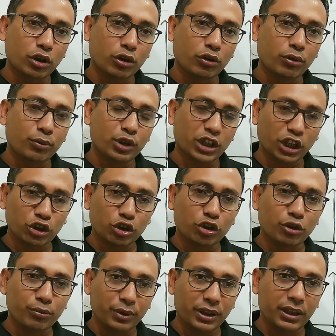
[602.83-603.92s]
করব সাজেশন
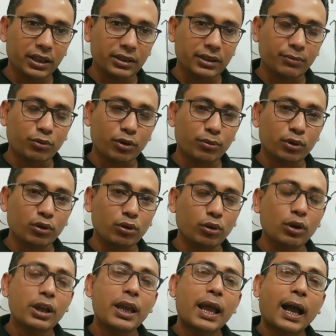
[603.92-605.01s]
ভিত্তিক যে পর্বগুলো
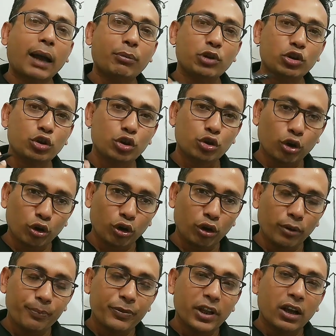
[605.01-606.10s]
আপনি যদি সকল
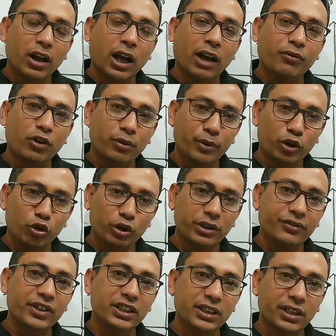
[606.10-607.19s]
পর্বের
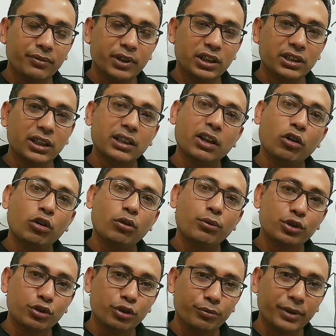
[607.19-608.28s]
নোটিফিকেশান পেতে চান তাহলে
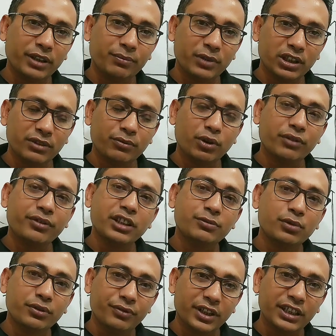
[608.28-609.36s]
অবশ্যই মেথ ম্যাজিক পয়েন্ট ফেসবুক
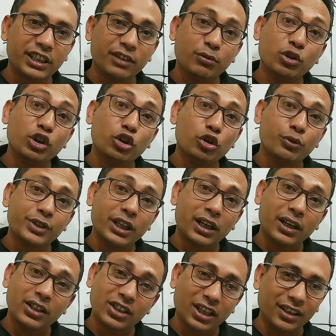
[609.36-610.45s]
পেজ এবং ইউটিউব চ্যানেলে
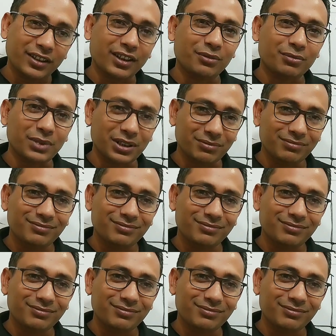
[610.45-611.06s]
সাথে থাকবেন